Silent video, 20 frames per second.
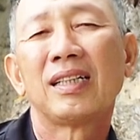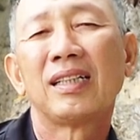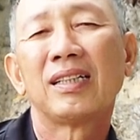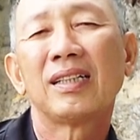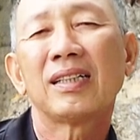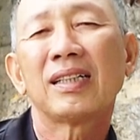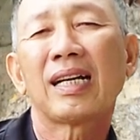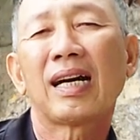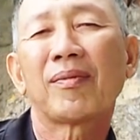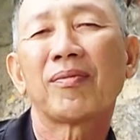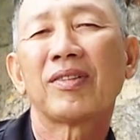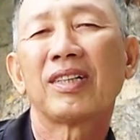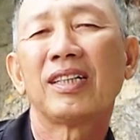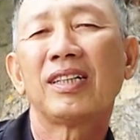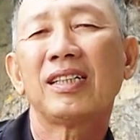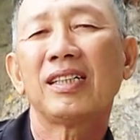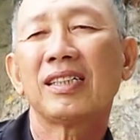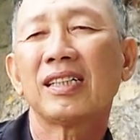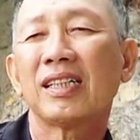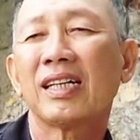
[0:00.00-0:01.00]
thì nó
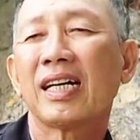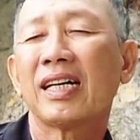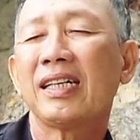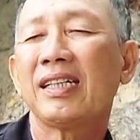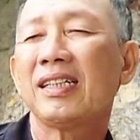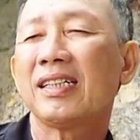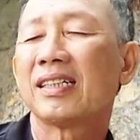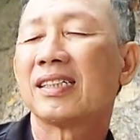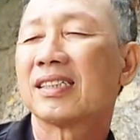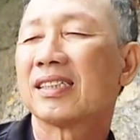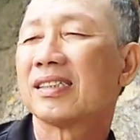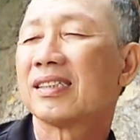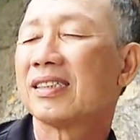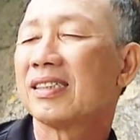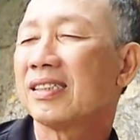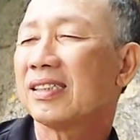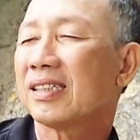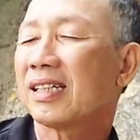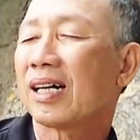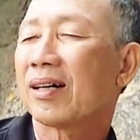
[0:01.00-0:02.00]
nằm nó nó ấy rồi
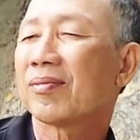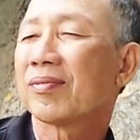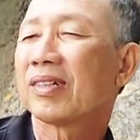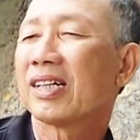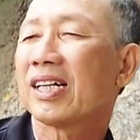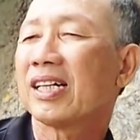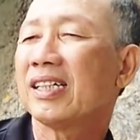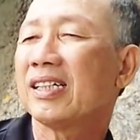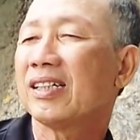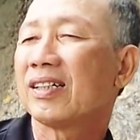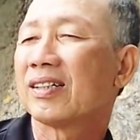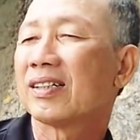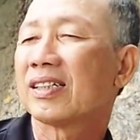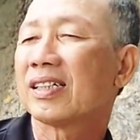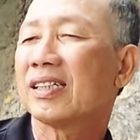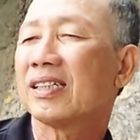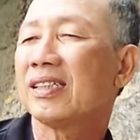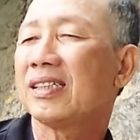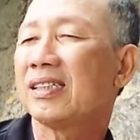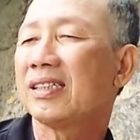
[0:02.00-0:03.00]
nó nằm ấy
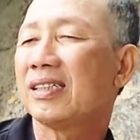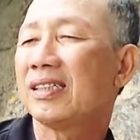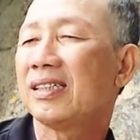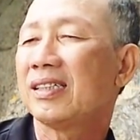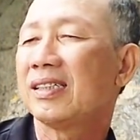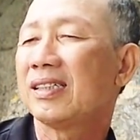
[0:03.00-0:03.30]
rồi cái